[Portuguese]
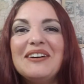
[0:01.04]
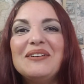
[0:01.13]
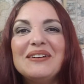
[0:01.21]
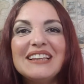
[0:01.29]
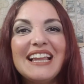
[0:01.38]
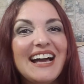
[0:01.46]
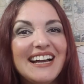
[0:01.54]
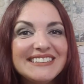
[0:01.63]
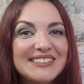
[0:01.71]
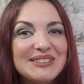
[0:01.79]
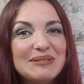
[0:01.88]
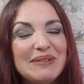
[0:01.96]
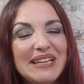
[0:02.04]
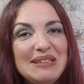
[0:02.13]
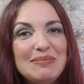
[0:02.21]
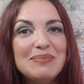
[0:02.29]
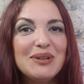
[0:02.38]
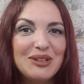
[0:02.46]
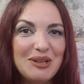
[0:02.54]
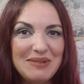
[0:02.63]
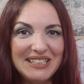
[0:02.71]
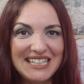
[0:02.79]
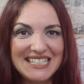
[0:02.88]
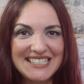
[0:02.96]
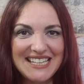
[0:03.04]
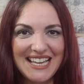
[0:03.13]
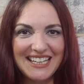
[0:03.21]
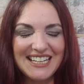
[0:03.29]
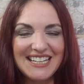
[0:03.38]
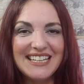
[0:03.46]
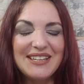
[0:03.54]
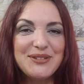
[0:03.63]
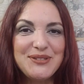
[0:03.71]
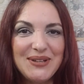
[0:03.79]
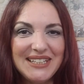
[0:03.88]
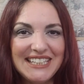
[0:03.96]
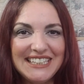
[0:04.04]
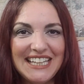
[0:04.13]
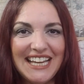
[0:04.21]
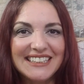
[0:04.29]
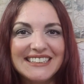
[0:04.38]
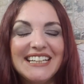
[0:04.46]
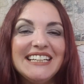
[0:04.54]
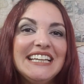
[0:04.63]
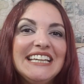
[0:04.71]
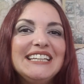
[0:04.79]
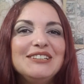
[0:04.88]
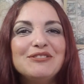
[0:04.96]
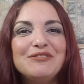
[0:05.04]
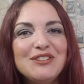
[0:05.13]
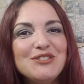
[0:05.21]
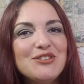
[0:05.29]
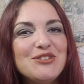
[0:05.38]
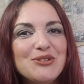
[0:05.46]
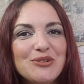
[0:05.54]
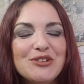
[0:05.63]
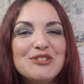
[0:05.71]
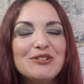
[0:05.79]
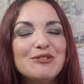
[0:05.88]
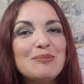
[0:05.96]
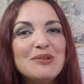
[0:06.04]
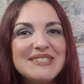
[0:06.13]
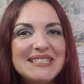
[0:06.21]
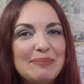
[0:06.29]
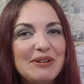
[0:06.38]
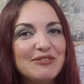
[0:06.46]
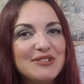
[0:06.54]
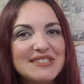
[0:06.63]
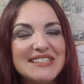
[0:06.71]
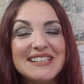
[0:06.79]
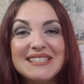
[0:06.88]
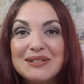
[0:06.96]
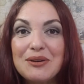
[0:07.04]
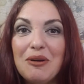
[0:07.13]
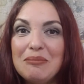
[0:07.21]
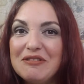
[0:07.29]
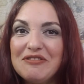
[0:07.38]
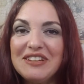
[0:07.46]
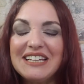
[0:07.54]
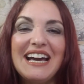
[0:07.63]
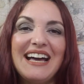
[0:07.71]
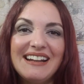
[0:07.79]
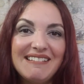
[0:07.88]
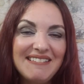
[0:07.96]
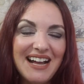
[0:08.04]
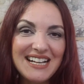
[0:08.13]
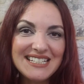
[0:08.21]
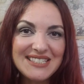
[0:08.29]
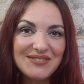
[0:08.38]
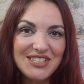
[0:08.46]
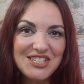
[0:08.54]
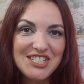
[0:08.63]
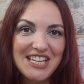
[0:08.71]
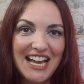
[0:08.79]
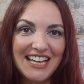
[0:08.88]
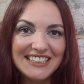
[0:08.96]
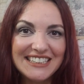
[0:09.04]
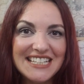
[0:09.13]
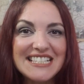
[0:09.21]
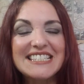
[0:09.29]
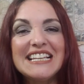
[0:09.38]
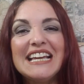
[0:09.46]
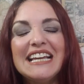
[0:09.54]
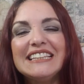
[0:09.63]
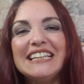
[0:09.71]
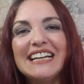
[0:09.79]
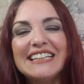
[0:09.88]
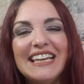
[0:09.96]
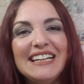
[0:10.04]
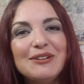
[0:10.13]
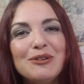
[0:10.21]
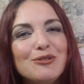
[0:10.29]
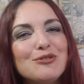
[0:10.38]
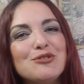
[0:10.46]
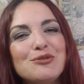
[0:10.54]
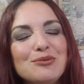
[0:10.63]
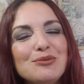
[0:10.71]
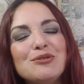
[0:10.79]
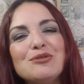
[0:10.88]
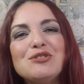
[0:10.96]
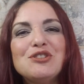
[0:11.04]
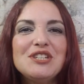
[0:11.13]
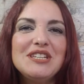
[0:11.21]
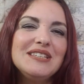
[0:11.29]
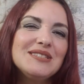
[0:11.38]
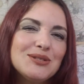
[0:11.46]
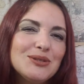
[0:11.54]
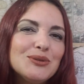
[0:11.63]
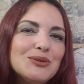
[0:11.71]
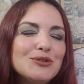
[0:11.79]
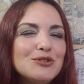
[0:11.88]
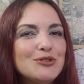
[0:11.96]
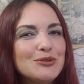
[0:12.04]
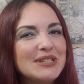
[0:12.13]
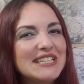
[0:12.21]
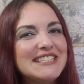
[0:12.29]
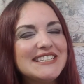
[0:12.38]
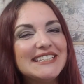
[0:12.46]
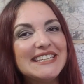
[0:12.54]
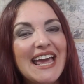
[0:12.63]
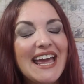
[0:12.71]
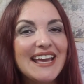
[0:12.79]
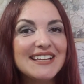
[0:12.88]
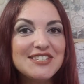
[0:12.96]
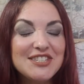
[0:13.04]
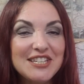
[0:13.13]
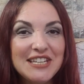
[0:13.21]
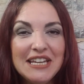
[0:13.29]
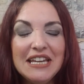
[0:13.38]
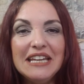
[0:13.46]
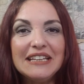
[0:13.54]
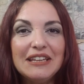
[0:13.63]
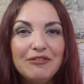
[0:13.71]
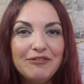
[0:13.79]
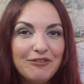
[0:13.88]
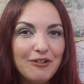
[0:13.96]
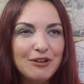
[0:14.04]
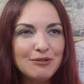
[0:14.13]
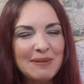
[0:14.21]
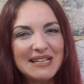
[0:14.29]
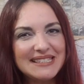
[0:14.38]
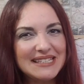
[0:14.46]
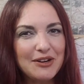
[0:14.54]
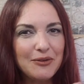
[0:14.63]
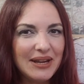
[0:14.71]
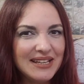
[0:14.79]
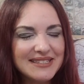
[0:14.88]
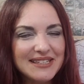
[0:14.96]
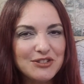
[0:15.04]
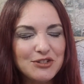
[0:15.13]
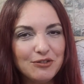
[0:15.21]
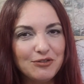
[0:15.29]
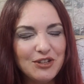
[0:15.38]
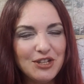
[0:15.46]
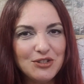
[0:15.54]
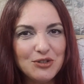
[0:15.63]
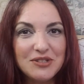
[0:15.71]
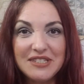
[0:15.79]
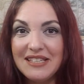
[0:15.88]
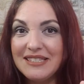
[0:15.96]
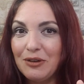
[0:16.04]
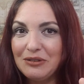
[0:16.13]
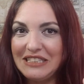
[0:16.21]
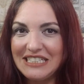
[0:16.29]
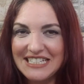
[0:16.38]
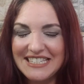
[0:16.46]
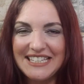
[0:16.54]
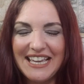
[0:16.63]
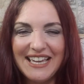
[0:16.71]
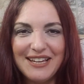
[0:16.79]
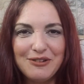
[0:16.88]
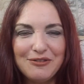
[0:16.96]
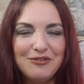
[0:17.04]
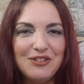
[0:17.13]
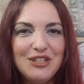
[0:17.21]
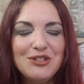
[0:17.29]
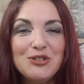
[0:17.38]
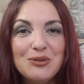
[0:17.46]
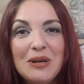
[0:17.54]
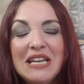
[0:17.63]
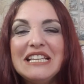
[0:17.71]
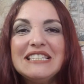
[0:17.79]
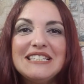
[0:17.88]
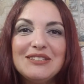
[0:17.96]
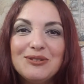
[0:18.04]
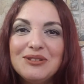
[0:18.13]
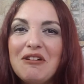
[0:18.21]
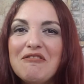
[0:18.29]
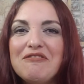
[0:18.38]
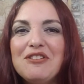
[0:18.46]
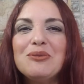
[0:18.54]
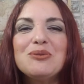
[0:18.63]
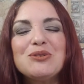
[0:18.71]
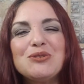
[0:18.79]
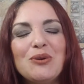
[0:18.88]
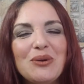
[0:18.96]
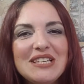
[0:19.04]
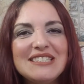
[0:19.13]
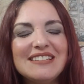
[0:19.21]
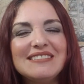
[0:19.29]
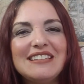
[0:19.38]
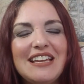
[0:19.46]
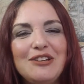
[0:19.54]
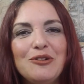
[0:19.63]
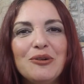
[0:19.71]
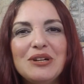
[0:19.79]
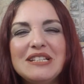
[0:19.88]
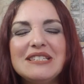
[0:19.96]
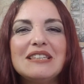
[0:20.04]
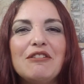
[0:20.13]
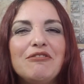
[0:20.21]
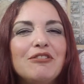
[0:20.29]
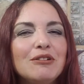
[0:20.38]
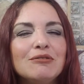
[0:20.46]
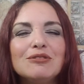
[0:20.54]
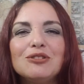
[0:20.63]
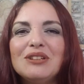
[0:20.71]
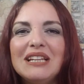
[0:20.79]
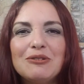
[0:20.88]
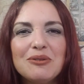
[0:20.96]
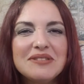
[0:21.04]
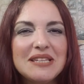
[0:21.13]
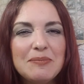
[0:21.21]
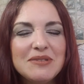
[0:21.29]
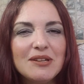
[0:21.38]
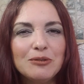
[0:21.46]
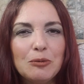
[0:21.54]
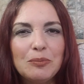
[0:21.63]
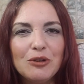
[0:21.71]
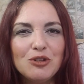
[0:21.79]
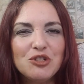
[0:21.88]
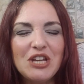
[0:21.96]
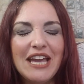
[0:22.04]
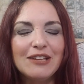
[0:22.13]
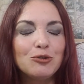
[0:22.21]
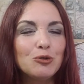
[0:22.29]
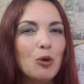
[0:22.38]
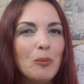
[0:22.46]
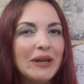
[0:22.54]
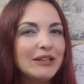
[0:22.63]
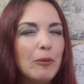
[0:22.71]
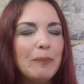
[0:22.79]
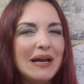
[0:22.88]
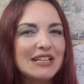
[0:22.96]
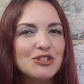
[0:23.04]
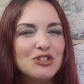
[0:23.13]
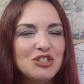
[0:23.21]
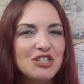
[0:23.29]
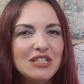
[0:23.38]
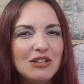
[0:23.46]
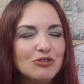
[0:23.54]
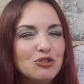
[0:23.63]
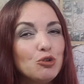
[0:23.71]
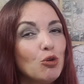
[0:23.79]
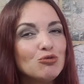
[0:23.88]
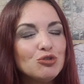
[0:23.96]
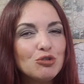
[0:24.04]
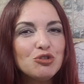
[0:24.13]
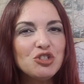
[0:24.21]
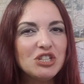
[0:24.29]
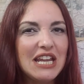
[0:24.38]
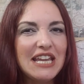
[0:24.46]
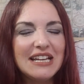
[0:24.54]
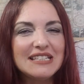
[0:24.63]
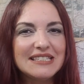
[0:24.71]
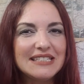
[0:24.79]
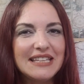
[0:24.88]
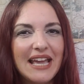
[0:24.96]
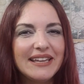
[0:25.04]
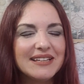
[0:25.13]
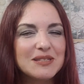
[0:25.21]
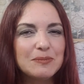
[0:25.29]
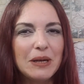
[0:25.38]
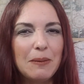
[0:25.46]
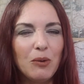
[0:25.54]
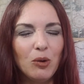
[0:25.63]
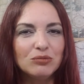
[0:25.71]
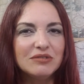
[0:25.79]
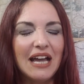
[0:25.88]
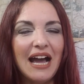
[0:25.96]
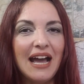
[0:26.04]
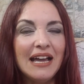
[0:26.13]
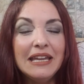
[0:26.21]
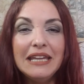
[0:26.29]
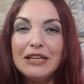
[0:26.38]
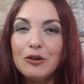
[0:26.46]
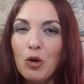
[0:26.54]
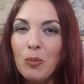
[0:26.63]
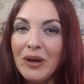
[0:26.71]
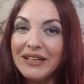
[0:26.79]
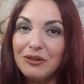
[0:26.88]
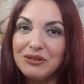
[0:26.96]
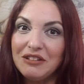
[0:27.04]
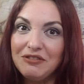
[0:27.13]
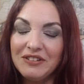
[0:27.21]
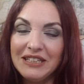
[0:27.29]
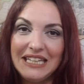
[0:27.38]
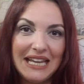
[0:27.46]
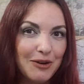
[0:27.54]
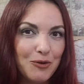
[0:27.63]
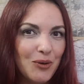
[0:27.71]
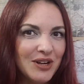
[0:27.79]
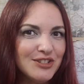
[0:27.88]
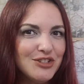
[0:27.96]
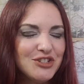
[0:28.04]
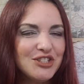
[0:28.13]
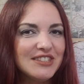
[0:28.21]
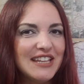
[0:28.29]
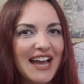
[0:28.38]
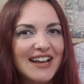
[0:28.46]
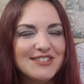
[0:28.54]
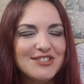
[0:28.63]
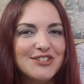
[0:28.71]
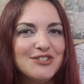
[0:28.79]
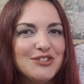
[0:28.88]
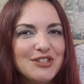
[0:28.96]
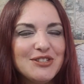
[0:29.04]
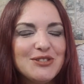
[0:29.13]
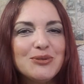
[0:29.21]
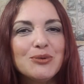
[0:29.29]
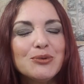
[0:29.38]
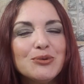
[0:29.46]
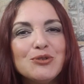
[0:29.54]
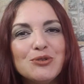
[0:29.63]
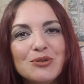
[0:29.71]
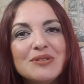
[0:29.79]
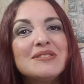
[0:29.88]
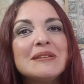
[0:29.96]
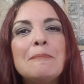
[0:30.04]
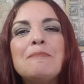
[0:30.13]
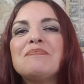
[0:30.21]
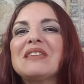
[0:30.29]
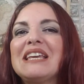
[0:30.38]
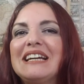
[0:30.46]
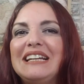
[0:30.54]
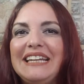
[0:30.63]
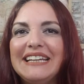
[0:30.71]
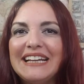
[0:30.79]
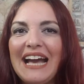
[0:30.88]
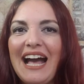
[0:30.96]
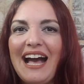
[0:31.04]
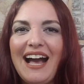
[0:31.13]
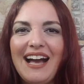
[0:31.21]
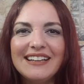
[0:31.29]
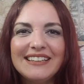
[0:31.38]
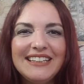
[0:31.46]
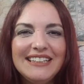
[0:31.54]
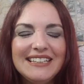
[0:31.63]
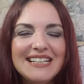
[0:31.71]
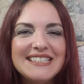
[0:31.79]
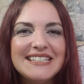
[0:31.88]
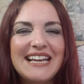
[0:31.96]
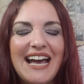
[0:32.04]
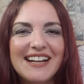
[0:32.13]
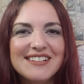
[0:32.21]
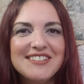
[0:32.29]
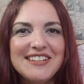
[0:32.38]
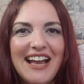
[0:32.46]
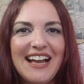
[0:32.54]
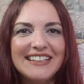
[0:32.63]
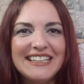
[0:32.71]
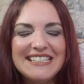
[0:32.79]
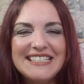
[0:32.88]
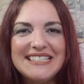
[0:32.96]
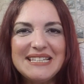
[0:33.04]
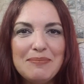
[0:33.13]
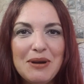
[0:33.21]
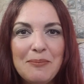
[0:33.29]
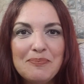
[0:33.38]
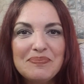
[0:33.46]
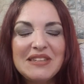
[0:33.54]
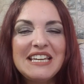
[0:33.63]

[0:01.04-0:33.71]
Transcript: Olá, tudo bem? Meu nome é Graziela, eu sou arquiteta e no vídeo de hoje eu vou mostrar para vocês como ficaram as fachadas daquele conjunto de estúdio, kitnet, que foi uma sequência de vídeos, esse é o terceiro vídeo. Se tu não viu os dois anteriores, que foram toda a concepção do projeto, como é que eu parti, de onde eu tirei as ideias para montar e como é que eu defini a quantidade de estúdios, clica aqui nesse card aqui em cima.